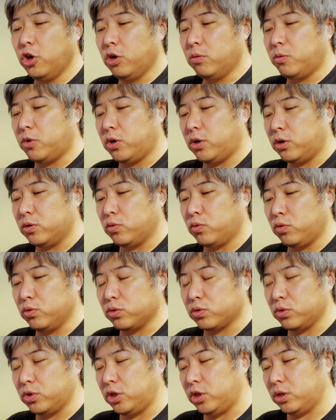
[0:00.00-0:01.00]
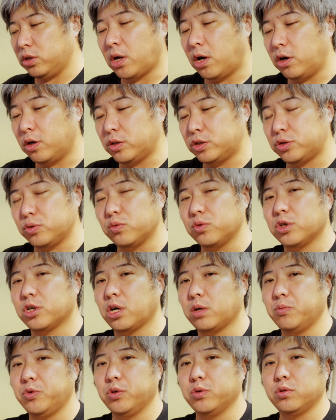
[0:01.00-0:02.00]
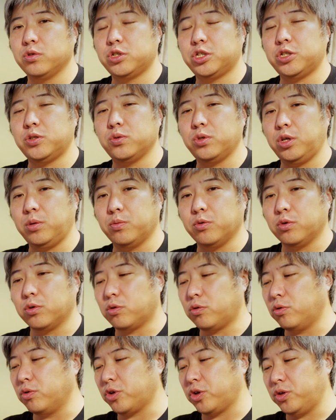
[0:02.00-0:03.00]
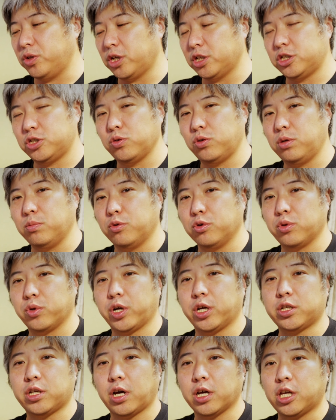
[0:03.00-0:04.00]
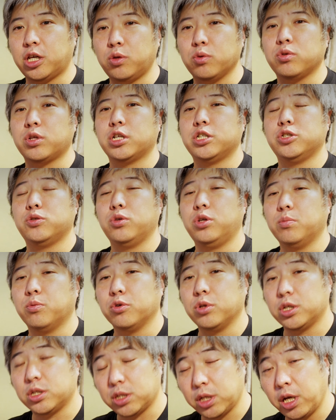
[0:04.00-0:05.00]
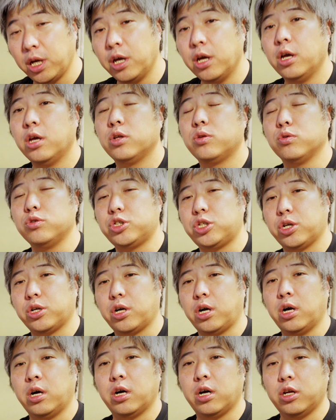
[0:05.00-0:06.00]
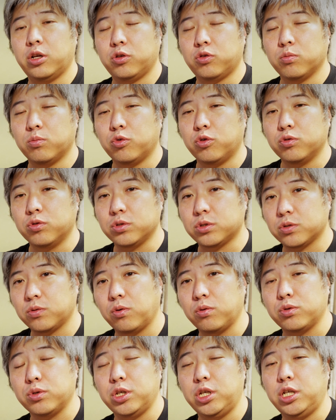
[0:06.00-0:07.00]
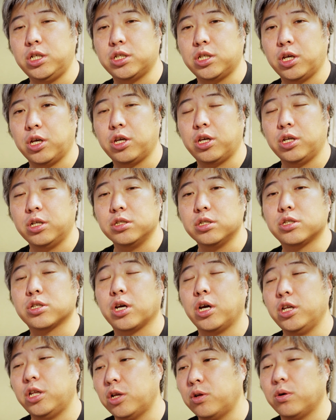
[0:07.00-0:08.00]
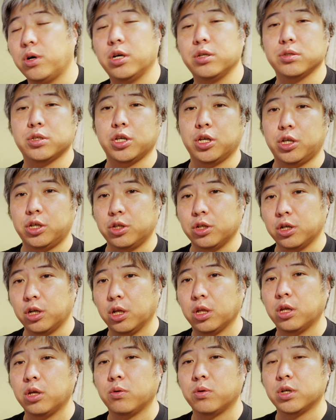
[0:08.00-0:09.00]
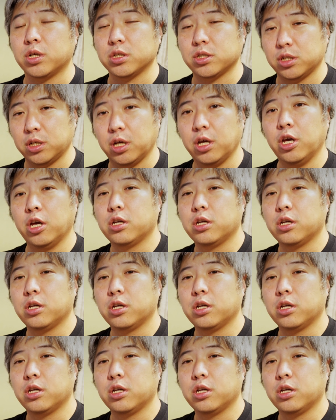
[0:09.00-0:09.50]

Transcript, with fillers: もうあの本当にアクションカム用の自撮り棒、高級な自撮り棒というか多機能な自撮り棒ですね、として考えるとものすごくいい製品、使い手のある製品だなっていうのがですね、